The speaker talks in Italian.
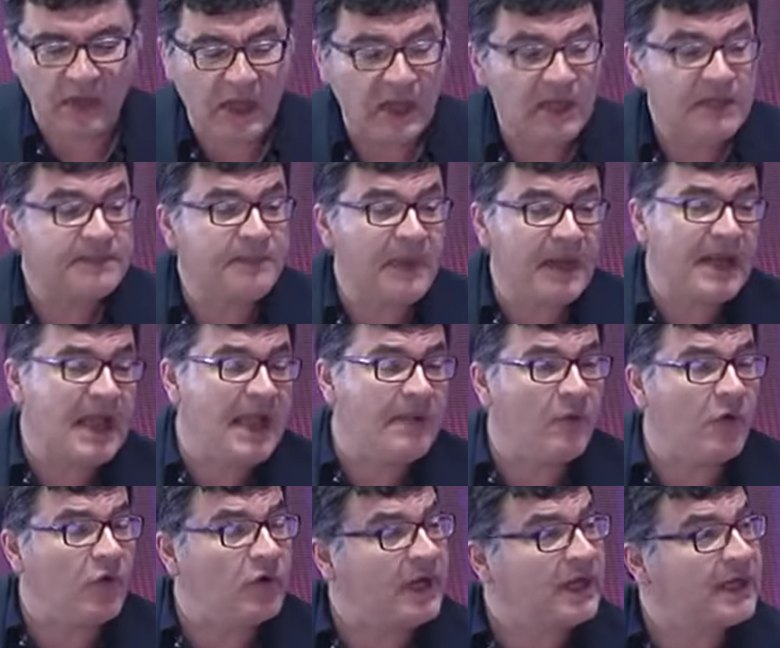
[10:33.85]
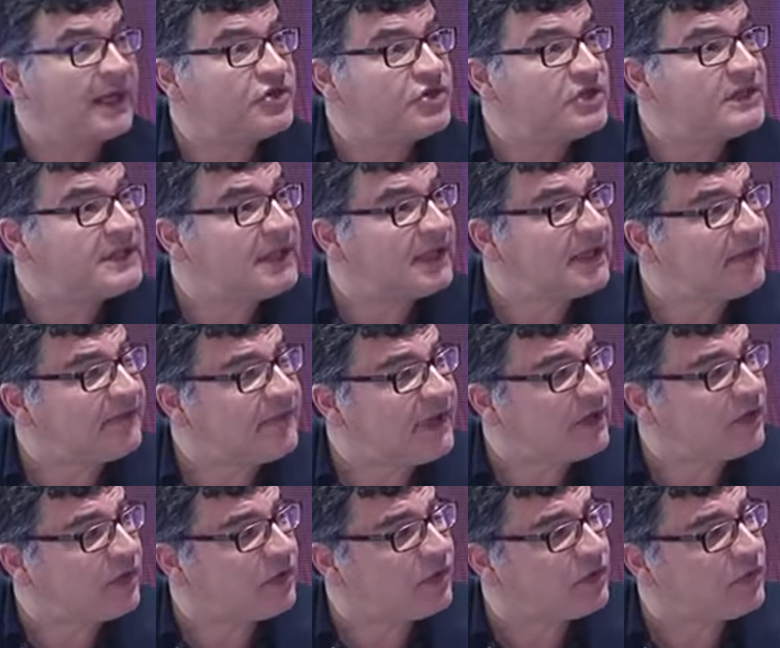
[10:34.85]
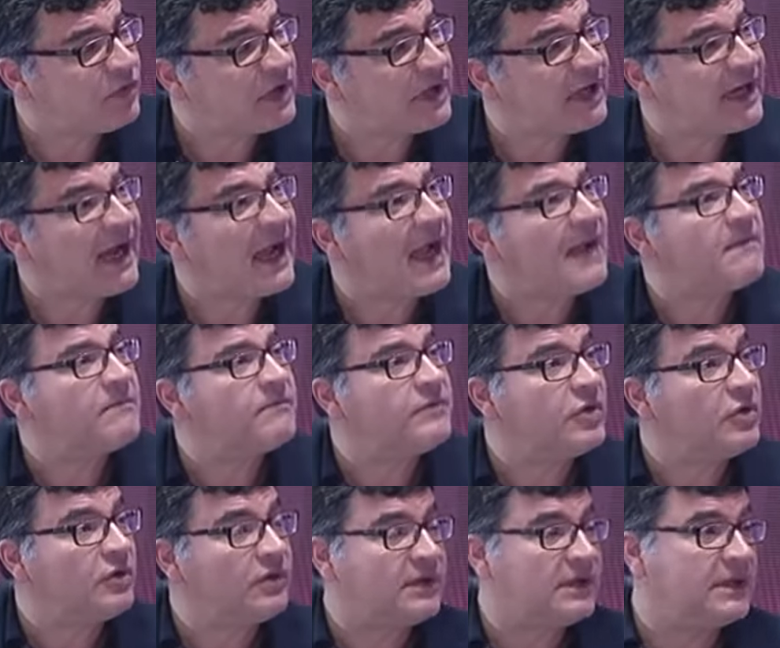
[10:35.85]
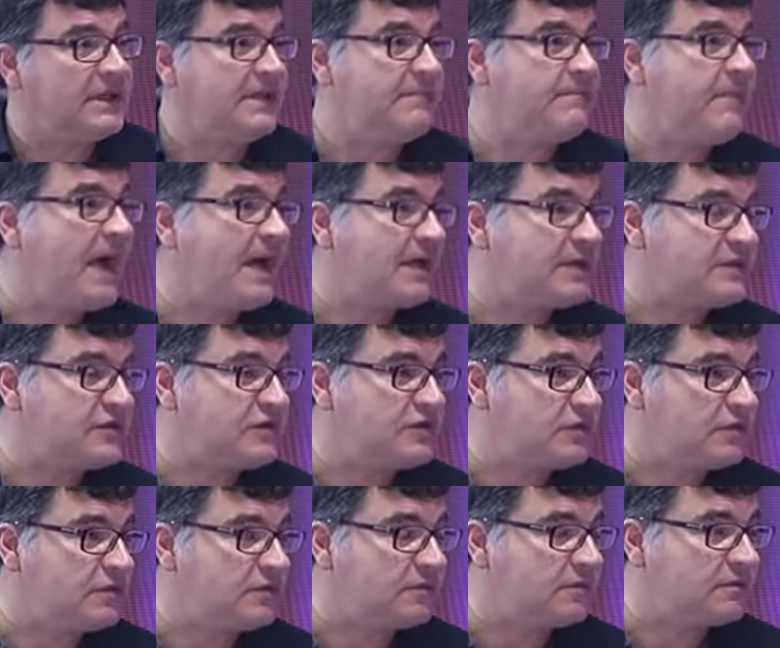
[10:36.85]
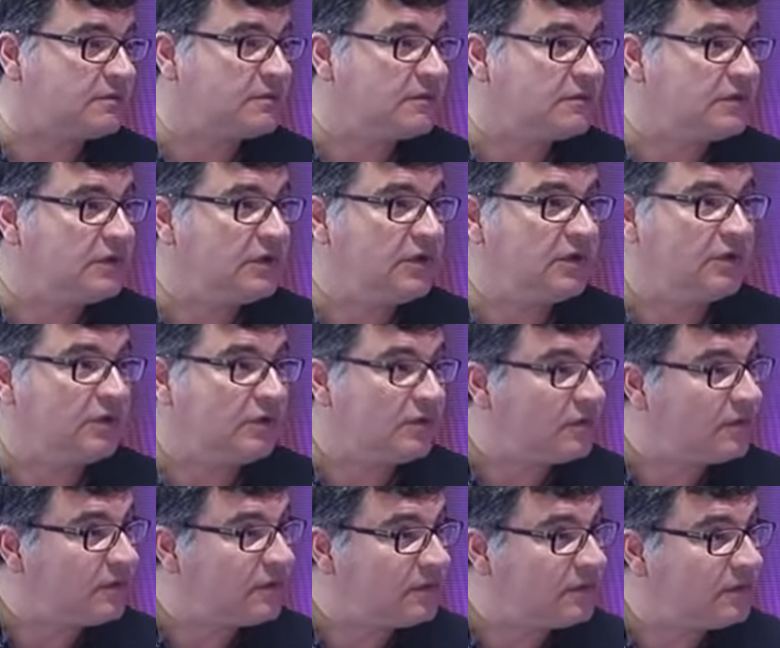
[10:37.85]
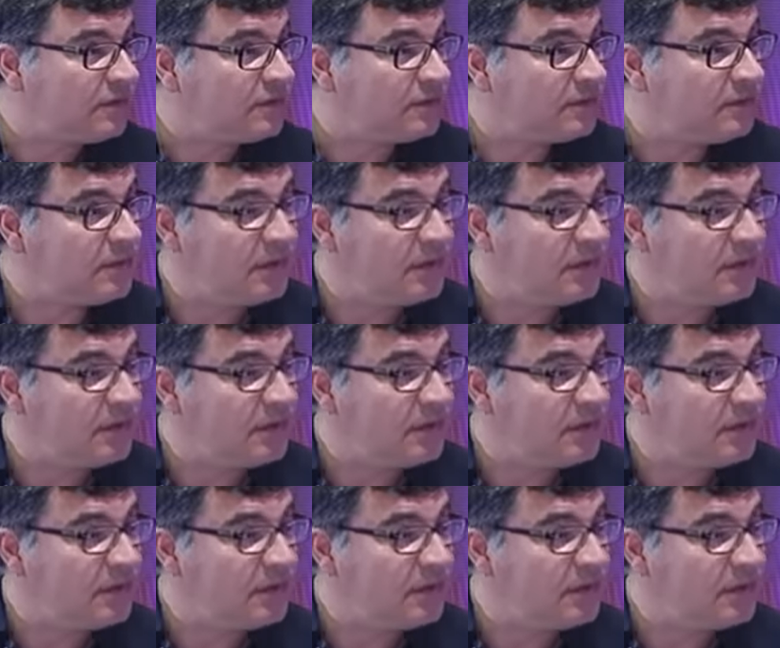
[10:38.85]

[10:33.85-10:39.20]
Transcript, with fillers: Speriamo argomento. ora che ci sia davvero cambiamo un cambio di passo. Io ho, ho,